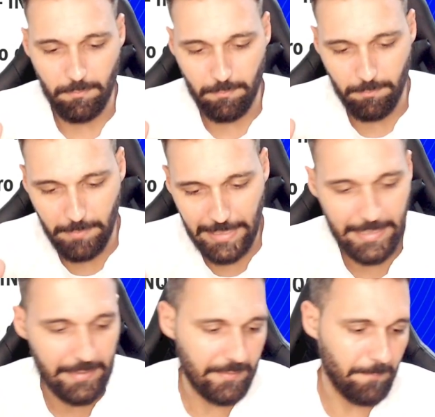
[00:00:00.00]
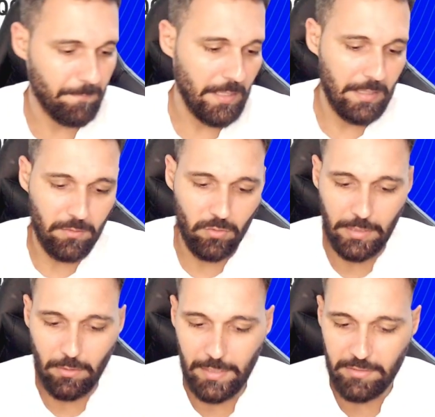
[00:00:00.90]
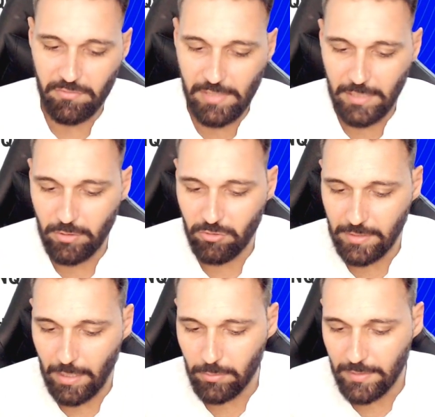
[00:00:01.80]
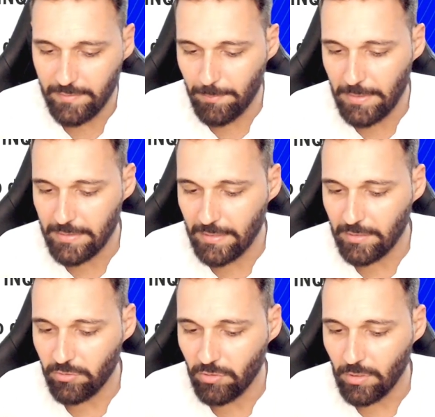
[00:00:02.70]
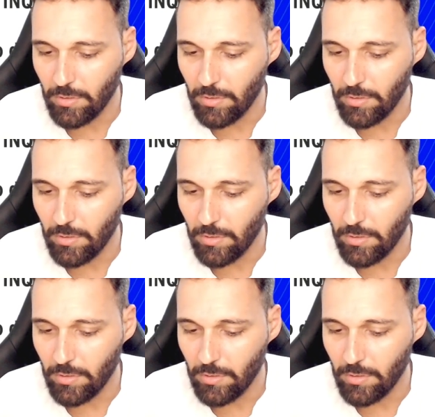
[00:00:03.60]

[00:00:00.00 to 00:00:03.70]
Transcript: Beleza. Só que agora a gente vai falar do edital da CP Trans,